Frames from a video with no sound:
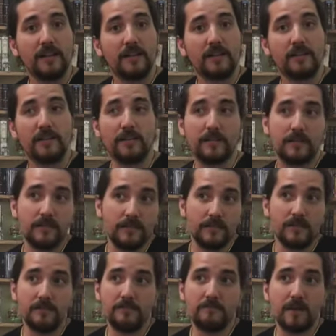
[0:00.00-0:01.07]
Euh,
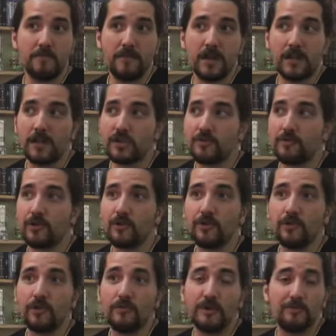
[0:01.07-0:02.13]
ma mère n'a jamais connu
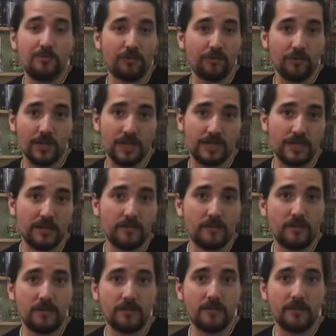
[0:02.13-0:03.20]
d'homme et pourtant, il y a sept
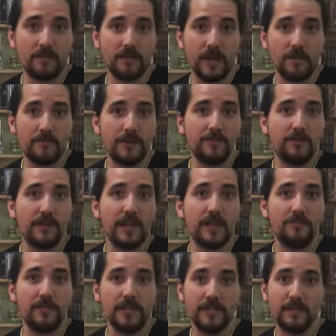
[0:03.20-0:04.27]
ans, euh, elle m'a donné la
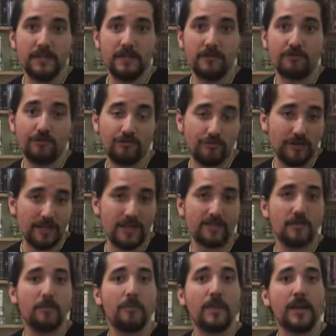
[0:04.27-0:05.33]
vie. Je suis né
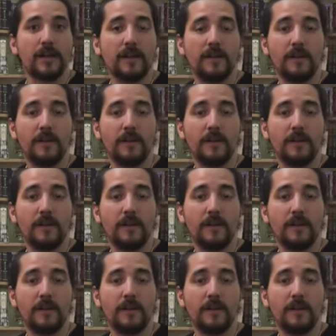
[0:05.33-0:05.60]
sans père.